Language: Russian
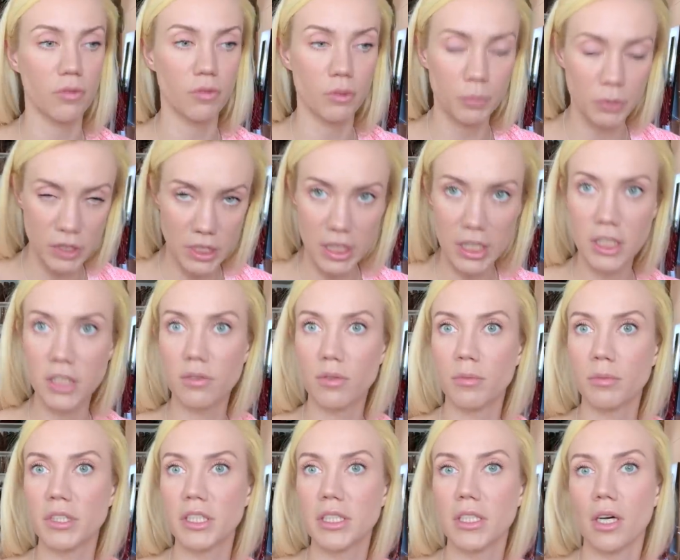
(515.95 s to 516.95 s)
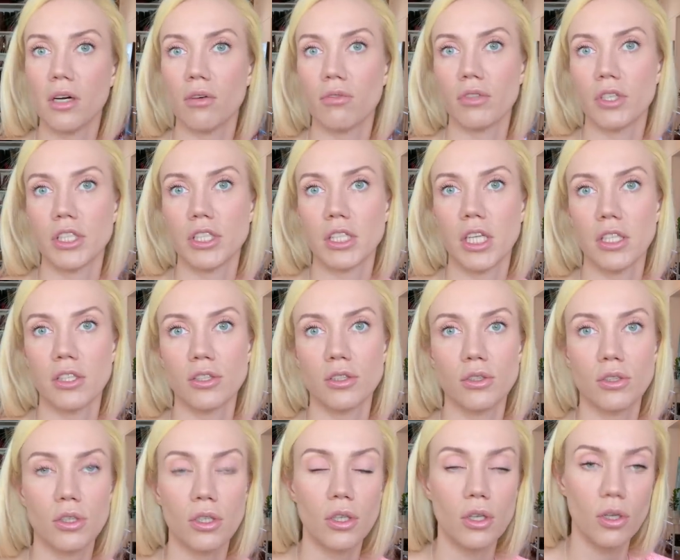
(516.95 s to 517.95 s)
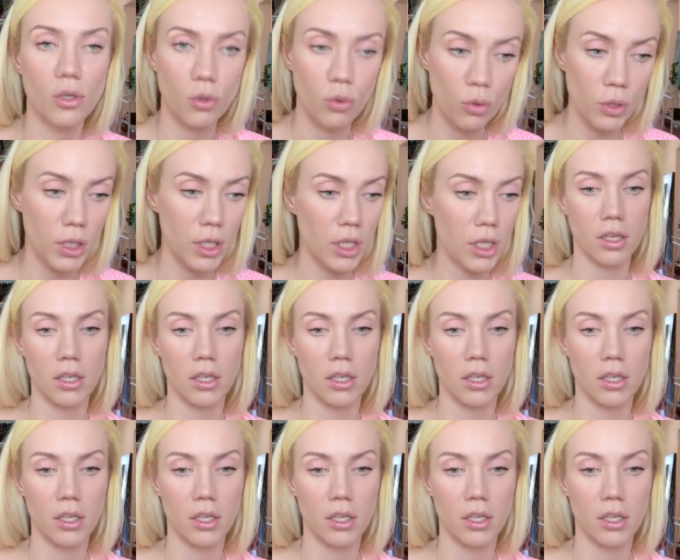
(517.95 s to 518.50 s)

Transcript: и вот после каждого мытья увлажнять э, руки,